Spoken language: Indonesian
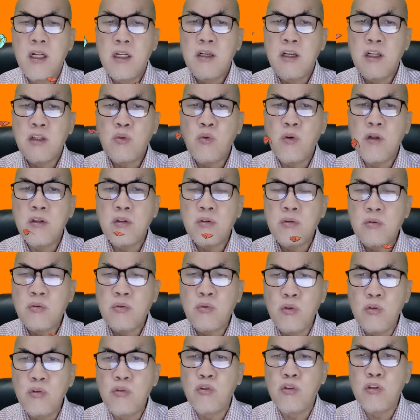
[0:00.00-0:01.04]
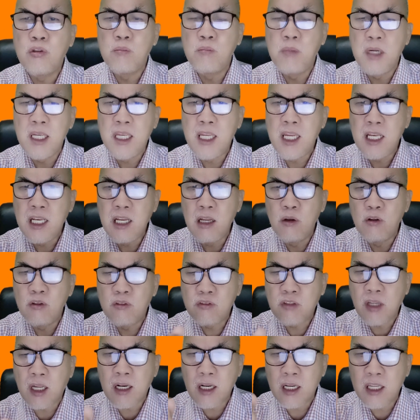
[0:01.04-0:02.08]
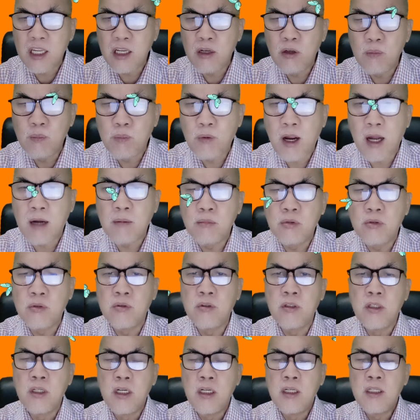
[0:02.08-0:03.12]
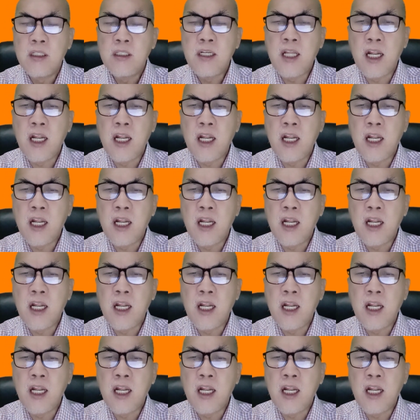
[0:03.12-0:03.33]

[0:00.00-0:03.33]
Nah Tuhan tuntun begini cara hidup kamu